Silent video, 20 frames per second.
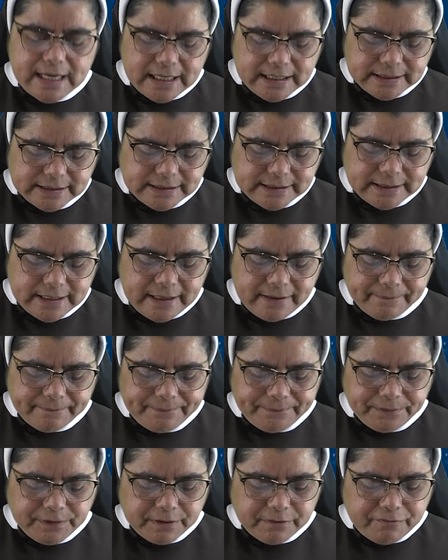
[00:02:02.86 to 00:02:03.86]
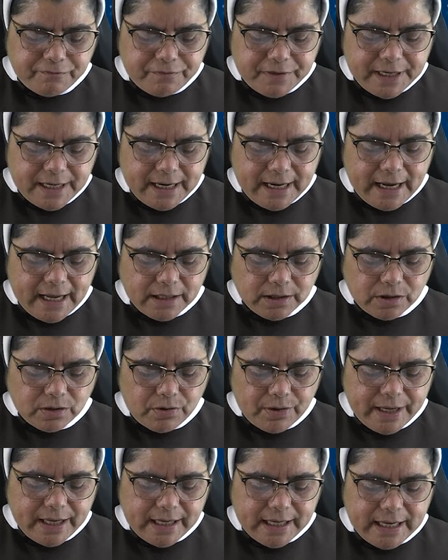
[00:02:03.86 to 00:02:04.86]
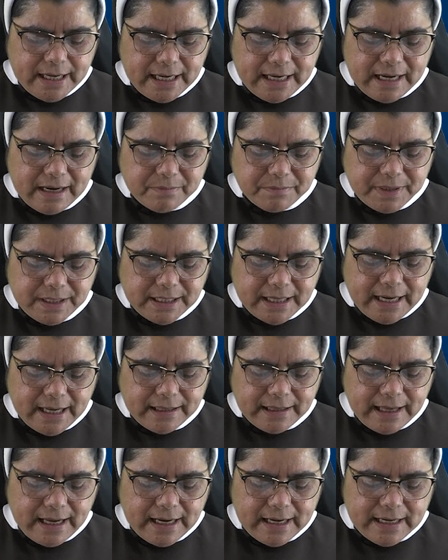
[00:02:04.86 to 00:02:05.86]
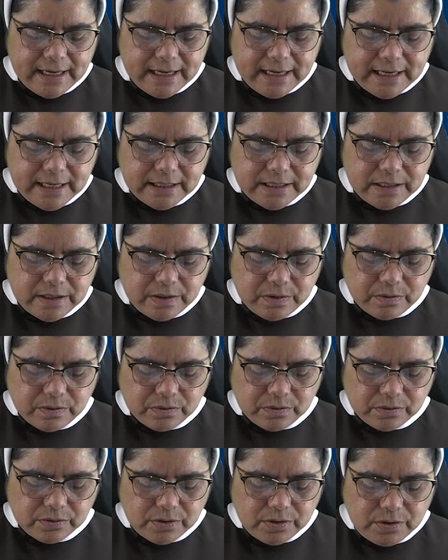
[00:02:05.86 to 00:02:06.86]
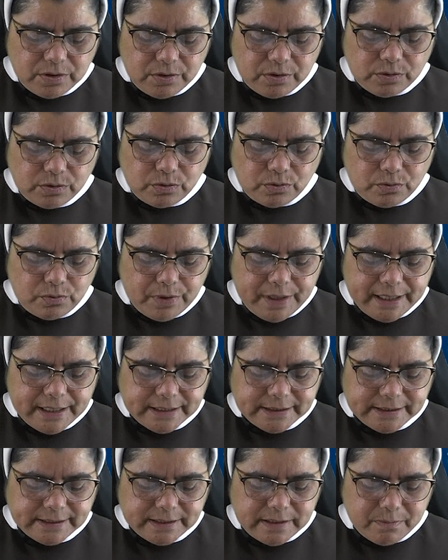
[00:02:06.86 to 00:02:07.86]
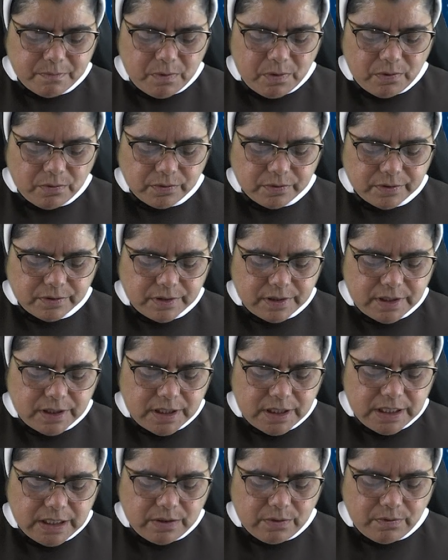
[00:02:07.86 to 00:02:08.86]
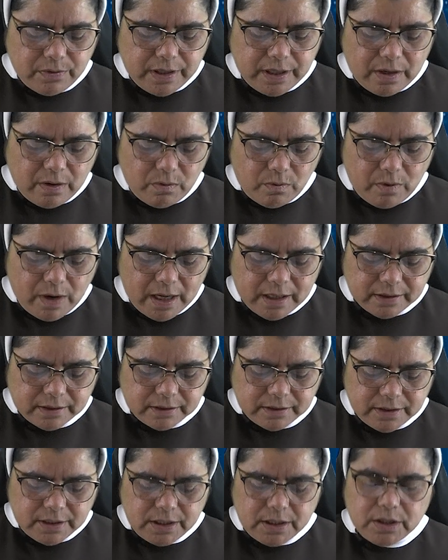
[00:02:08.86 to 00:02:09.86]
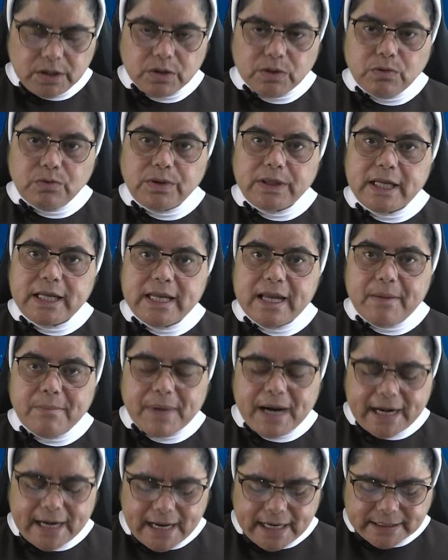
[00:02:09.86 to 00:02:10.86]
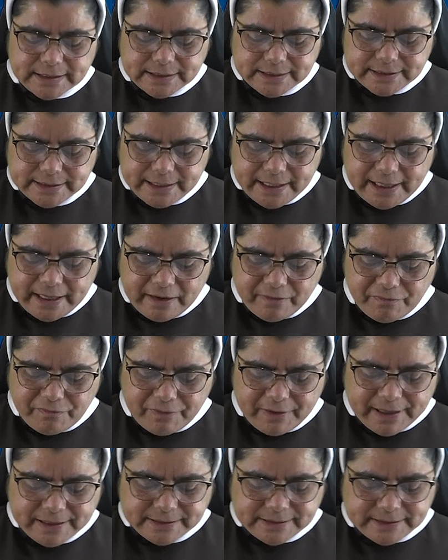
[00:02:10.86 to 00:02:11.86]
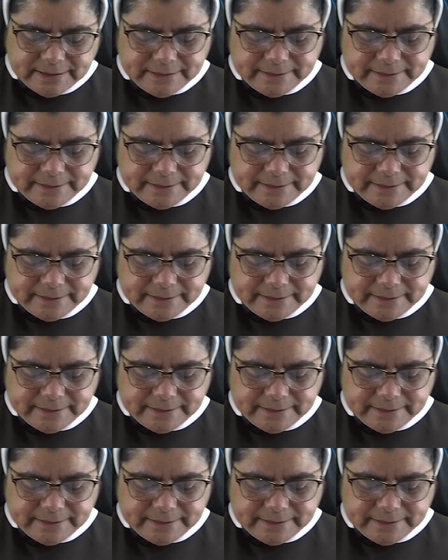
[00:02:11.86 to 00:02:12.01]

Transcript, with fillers: éste, fijando en él la mirada, le dijo, Tú eres Simón, hijo de Juan, tú te llamarás faz